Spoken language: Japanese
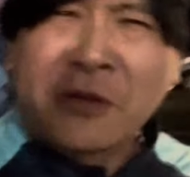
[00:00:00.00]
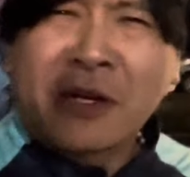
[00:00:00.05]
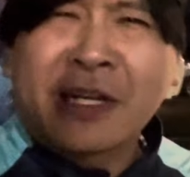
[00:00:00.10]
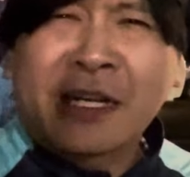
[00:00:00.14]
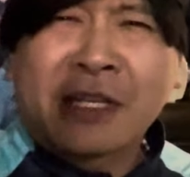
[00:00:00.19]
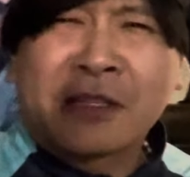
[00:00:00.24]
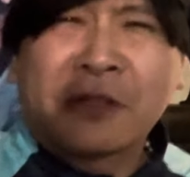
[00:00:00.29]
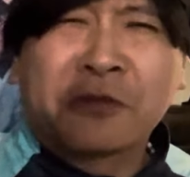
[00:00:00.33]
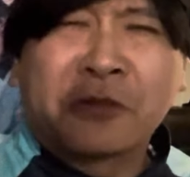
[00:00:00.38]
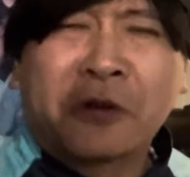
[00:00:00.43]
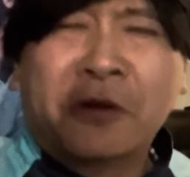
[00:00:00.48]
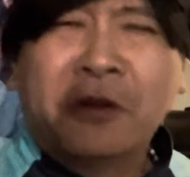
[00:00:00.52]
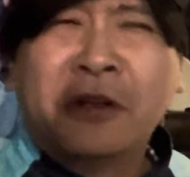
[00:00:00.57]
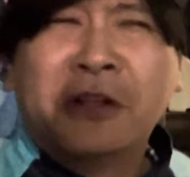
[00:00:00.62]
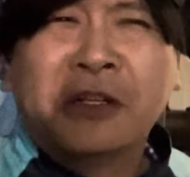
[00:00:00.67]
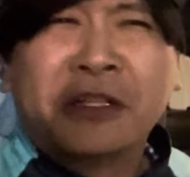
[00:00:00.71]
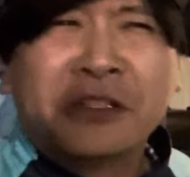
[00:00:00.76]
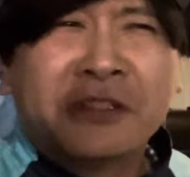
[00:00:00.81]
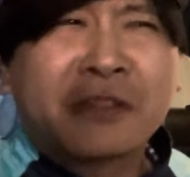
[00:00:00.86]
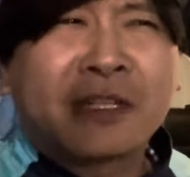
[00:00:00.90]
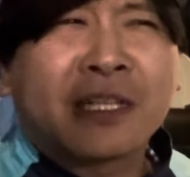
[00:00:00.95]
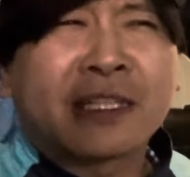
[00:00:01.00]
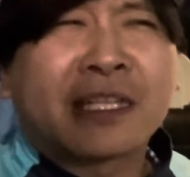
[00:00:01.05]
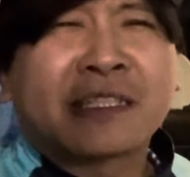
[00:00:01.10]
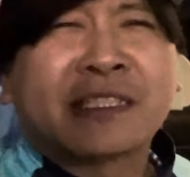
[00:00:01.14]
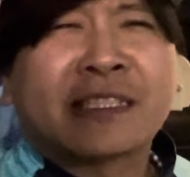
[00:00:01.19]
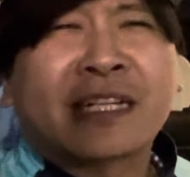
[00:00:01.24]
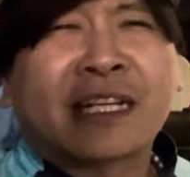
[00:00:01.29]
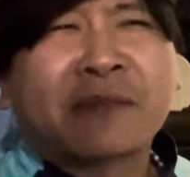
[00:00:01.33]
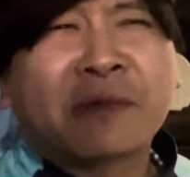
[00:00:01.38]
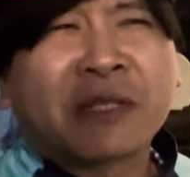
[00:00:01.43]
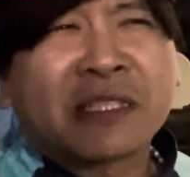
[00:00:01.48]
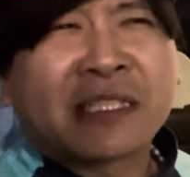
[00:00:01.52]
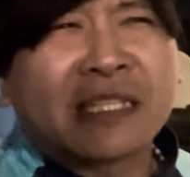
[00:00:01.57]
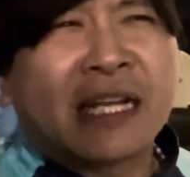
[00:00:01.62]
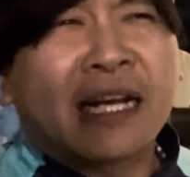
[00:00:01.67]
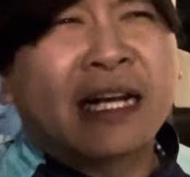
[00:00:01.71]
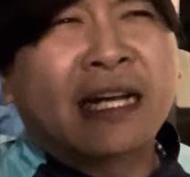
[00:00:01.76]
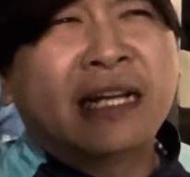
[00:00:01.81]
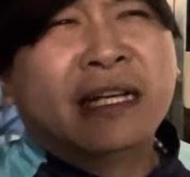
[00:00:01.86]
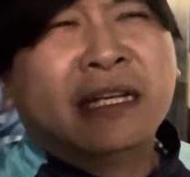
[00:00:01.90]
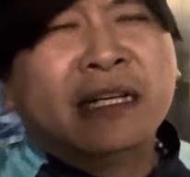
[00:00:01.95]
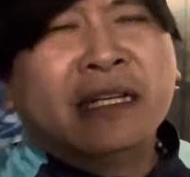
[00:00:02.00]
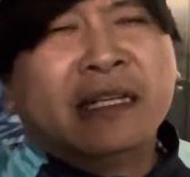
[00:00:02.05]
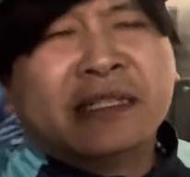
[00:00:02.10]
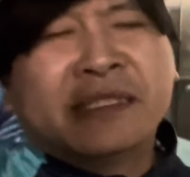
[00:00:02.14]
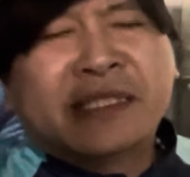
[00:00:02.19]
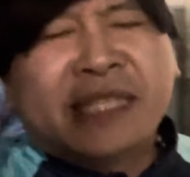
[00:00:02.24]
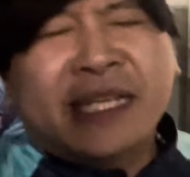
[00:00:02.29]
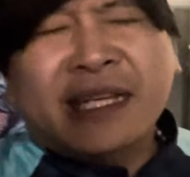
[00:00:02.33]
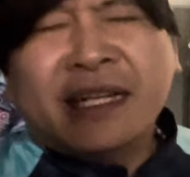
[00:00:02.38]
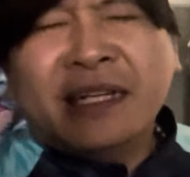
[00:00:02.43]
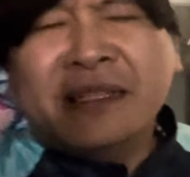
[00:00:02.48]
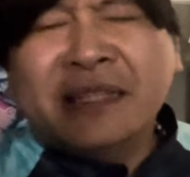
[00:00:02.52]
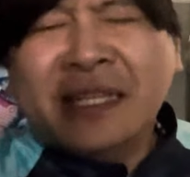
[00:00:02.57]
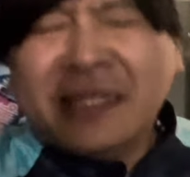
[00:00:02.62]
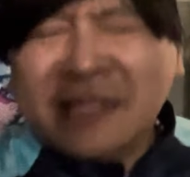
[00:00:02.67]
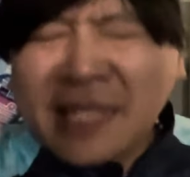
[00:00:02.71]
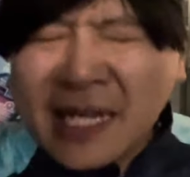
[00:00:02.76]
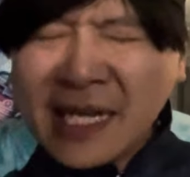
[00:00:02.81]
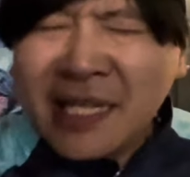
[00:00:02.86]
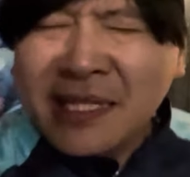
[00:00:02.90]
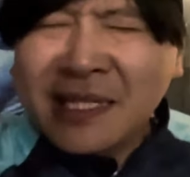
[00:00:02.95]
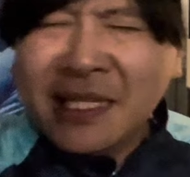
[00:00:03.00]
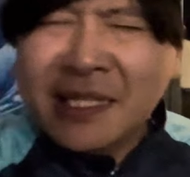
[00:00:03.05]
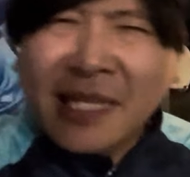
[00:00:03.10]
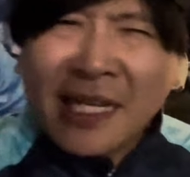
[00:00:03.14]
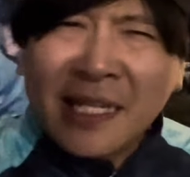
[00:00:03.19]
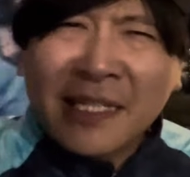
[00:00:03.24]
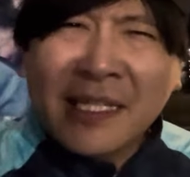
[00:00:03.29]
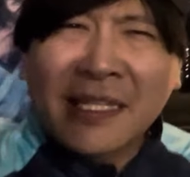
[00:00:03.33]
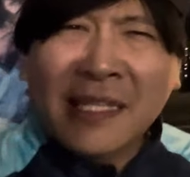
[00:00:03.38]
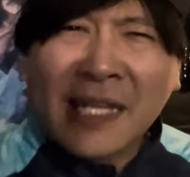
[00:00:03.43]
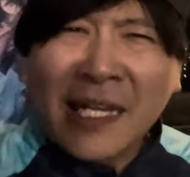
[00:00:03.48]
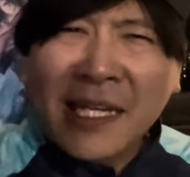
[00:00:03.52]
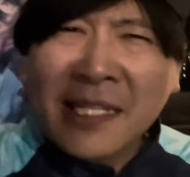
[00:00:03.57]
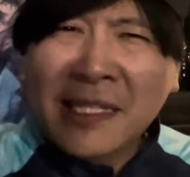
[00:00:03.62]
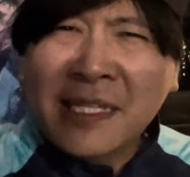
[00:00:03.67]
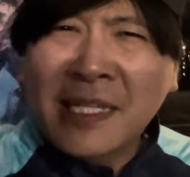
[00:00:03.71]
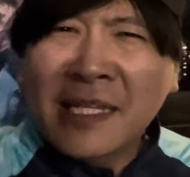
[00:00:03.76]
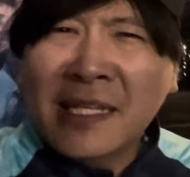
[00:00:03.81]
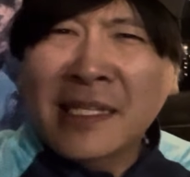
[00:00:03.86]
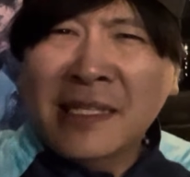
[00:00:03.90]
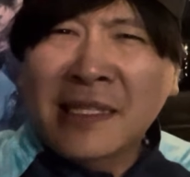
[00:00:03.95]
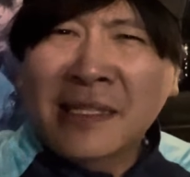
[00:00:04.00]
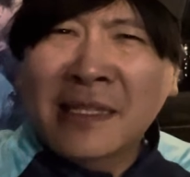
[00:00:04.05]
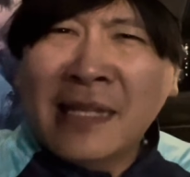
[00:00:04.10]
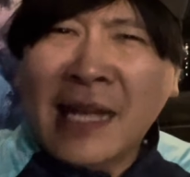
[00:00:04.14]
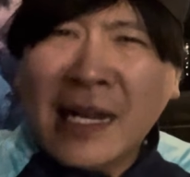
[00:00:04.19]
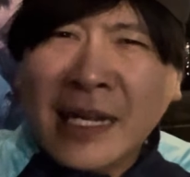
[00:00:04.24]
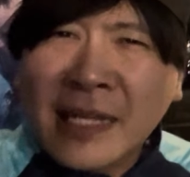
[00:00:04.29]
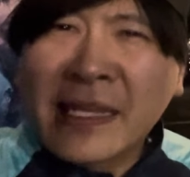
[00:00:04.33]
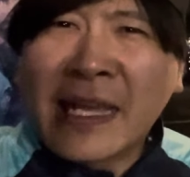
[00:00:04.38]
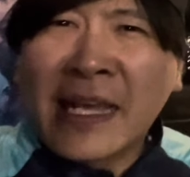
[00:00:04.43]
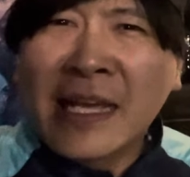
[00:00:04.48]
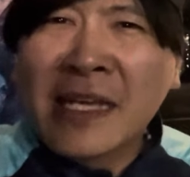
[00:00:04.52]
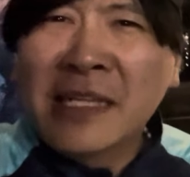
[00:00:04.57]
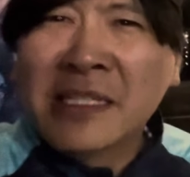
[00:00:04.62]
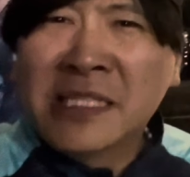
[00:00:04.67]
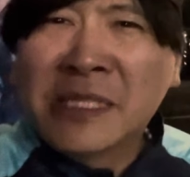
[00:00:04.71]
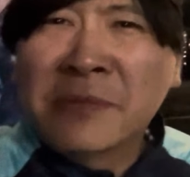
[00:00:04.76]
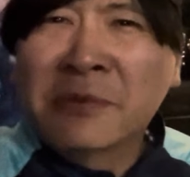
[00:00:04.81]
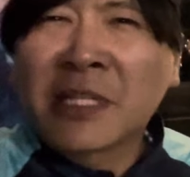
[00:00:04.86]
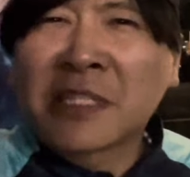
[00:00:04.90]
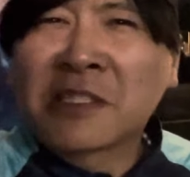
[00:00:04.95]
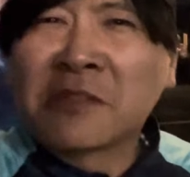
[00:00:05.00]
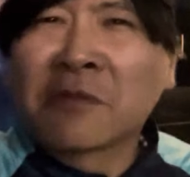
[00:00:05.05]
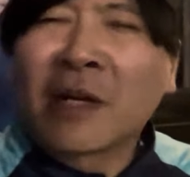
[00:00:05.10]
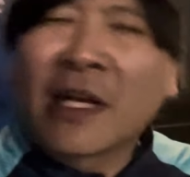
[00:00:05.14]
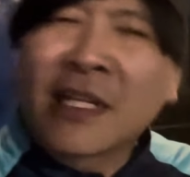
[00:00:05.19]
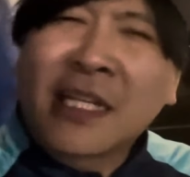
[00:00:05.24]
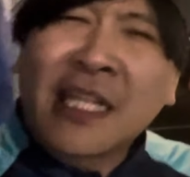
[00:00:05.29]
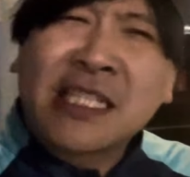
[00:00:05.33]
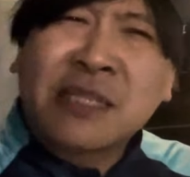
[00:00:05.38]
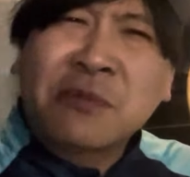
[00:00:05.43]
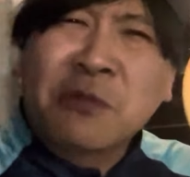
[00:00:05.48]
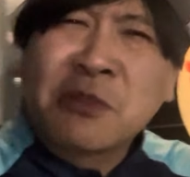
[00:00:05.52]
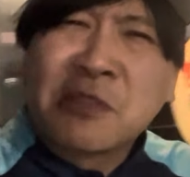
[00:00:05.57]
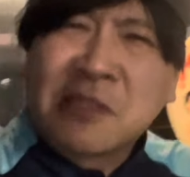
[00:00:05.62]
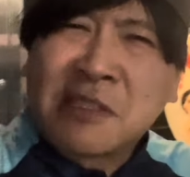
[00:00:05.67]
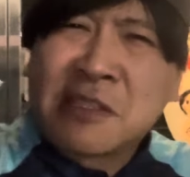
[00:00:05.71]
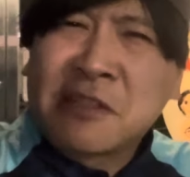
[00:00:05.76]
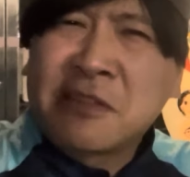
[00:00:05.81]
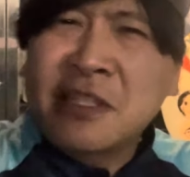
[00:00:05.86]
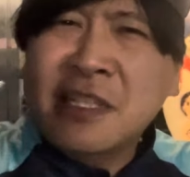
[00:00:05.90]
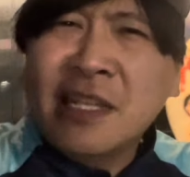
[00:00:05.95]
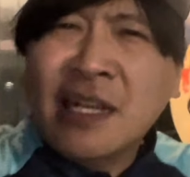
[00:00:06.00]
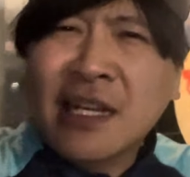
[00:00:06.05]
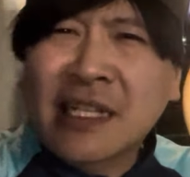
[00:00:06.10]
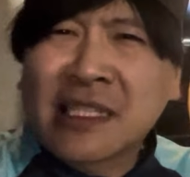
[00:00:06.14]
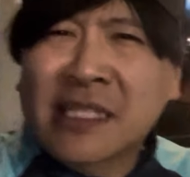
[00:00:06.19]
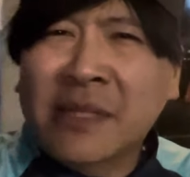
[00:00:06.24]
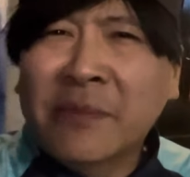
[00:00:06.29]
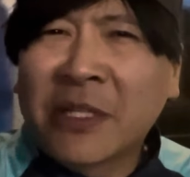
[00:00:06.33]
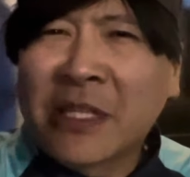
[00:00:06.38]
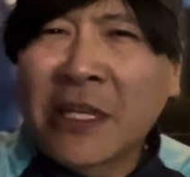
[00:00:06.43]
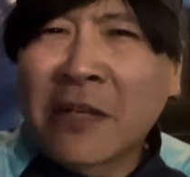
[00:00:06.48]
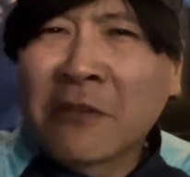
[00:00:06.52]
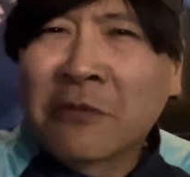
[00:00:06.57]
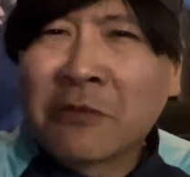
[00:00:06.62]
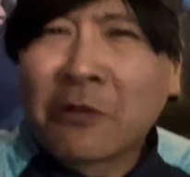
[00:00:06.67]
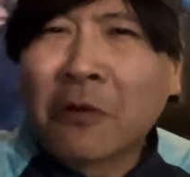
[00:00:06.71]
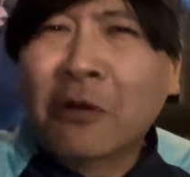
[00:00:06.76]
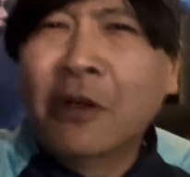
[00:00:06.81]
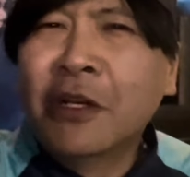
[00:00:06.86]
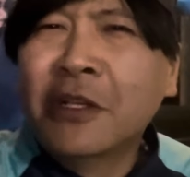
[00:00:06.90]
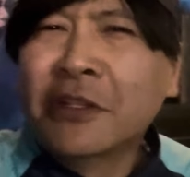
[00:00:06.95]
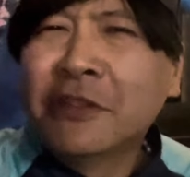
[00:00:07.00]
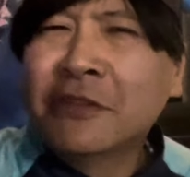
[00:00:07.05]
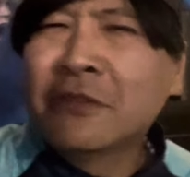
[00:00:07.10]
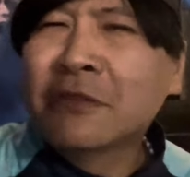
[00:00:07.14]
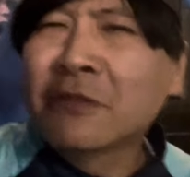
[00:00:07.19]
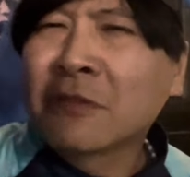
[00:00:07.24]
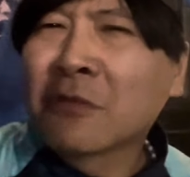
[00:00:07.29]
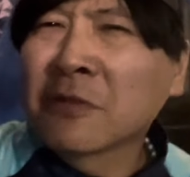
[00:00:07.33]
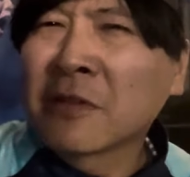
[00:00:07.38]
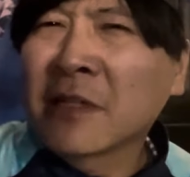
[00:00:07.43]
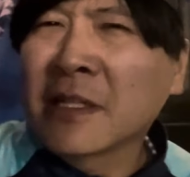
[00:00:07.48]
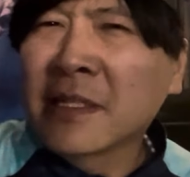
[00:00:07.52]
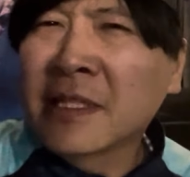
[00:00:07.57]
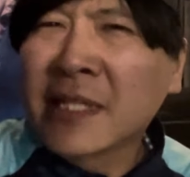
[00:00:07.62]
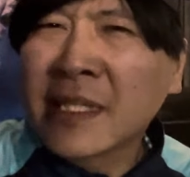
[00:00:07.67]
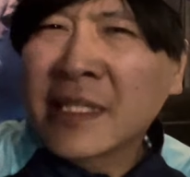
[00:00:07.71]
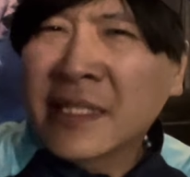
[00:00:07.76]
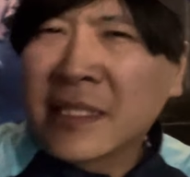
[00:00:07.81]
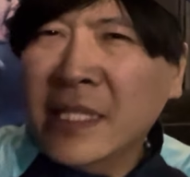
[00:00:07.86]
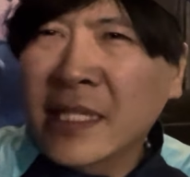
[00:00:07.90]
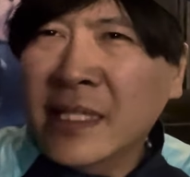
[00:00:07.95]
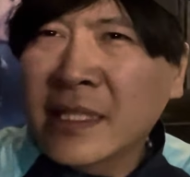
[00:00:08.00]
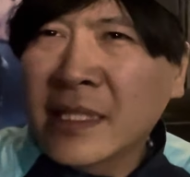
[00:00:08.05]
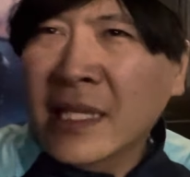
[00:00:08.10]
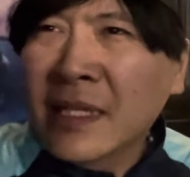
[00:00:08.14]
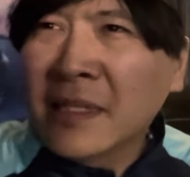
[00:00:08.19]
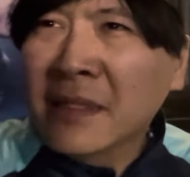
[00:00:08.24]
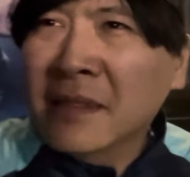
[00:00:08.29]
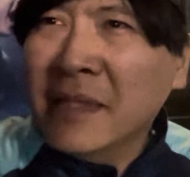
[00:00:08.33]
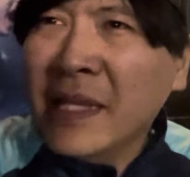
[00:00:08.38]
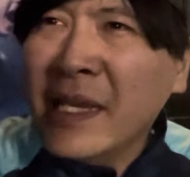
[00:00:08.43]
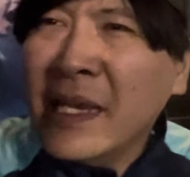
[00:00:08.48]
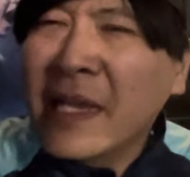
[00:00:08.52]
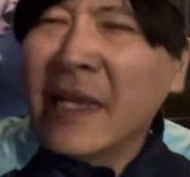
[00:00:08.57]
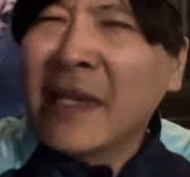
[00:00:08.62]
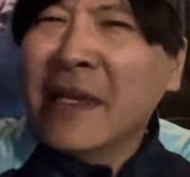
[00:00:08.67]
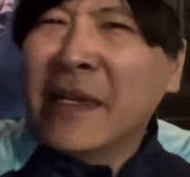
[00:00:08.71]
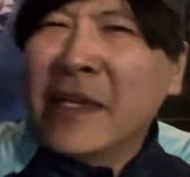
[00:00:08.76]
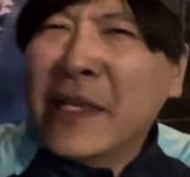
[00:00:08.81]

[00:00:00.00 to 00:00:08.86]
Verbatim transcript: ありがとうという形でありました。前半ね、耐えて耐えて耐えて中で自分たちの形も作りながら攻めていくということができていたんで、